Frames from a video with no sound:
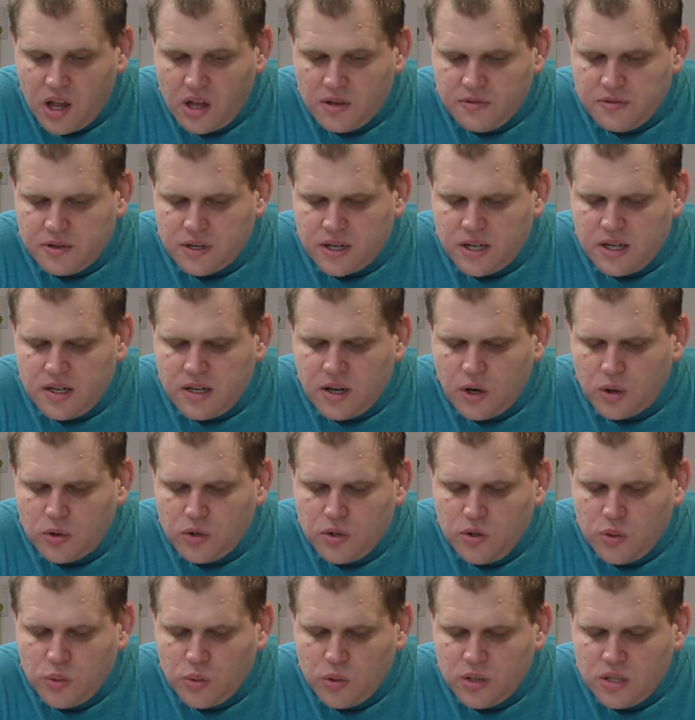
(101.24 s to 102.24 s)
für Kinder und
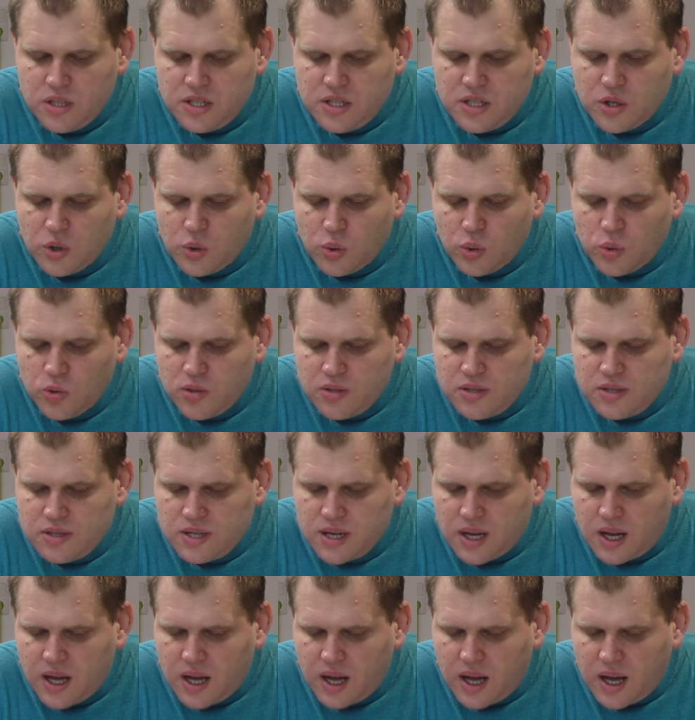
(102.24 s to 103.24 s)
Jugendliche
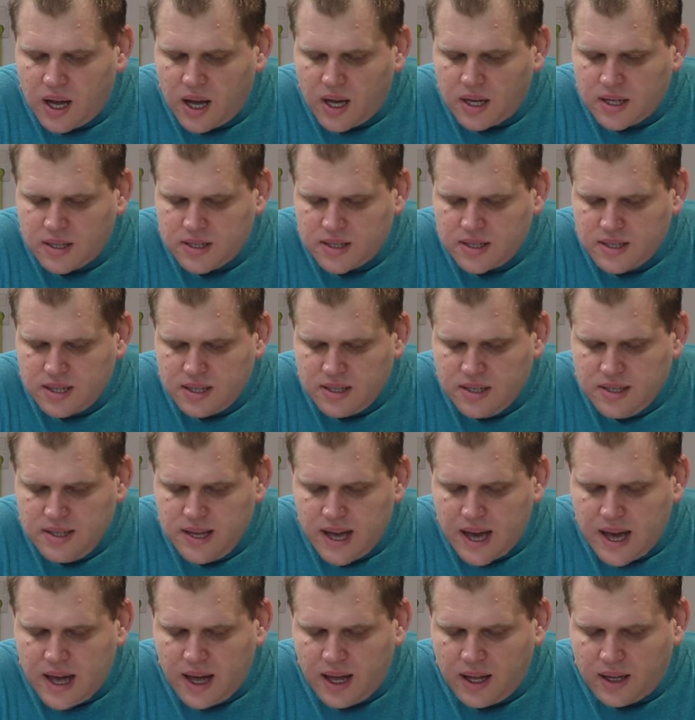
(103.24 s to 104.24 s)
unter 18
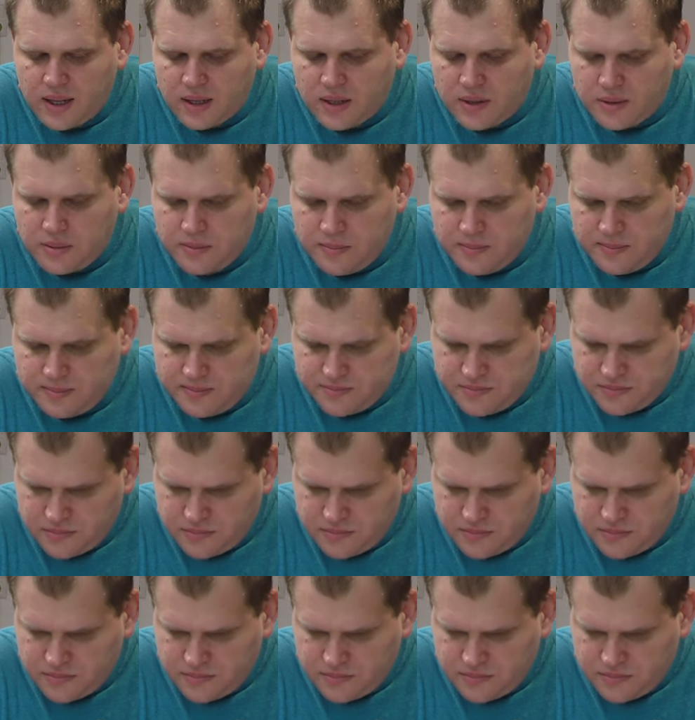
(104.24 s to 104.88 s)
Jahren.